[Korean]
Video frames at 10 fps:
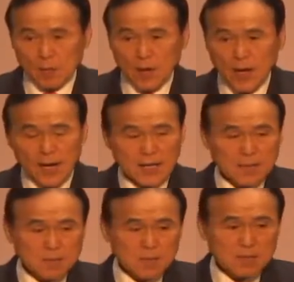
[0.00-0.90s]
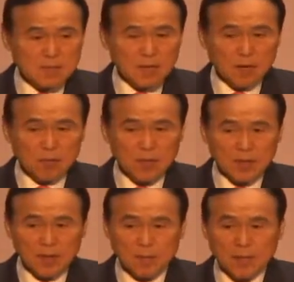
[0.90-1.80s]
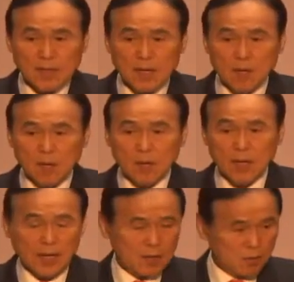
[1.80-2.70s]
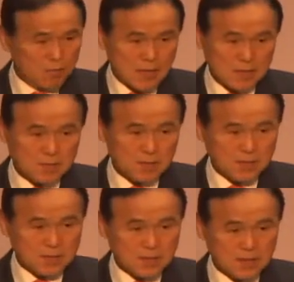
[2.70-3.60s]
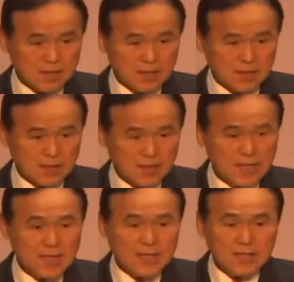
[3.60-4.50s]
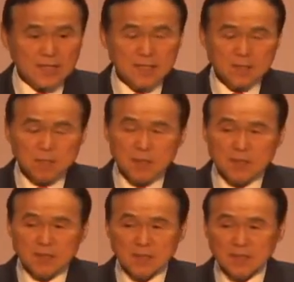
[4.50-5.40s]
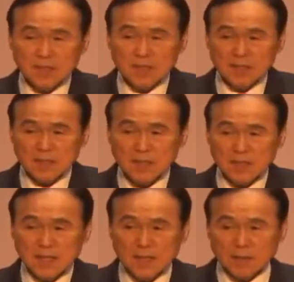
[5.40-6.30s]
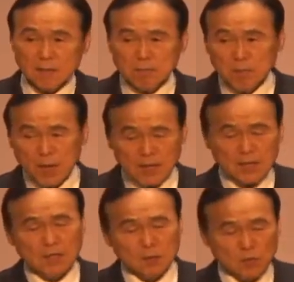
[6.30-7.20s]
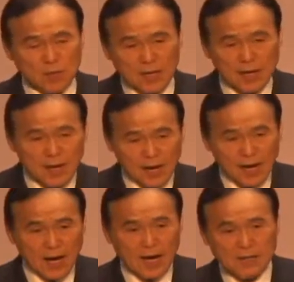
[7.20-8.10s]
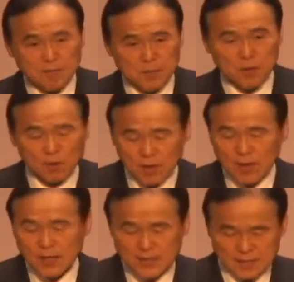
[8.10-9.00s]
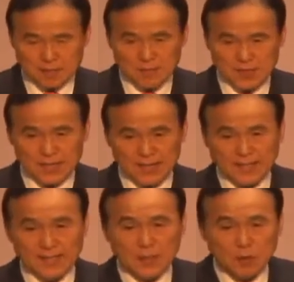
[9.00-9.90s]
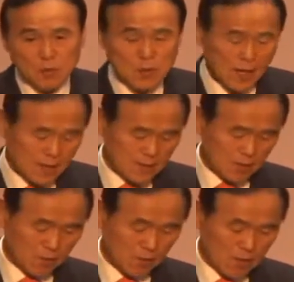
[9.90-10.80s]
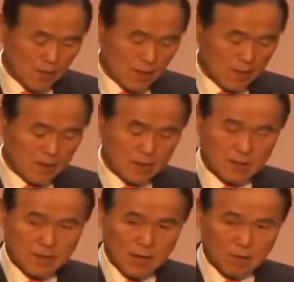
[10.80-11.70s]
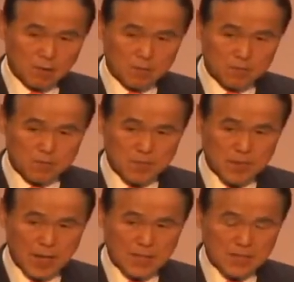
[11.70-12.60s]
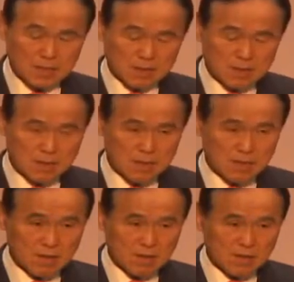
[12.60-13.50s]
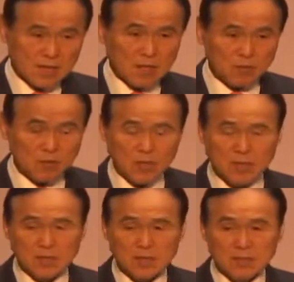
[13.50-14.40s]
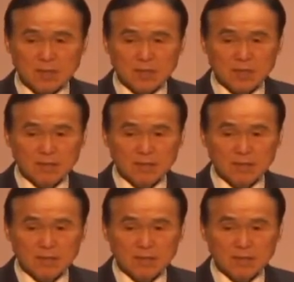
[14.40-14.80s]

왜 하나님께서 야곱에게 베델로 올라가라고 말씀하셨을까? 이 명령이 있게 된 배경을 우리가 알 필요가 있습니다. 우리가 아는 대로 야곱 에서 쌍둥이 형제죠.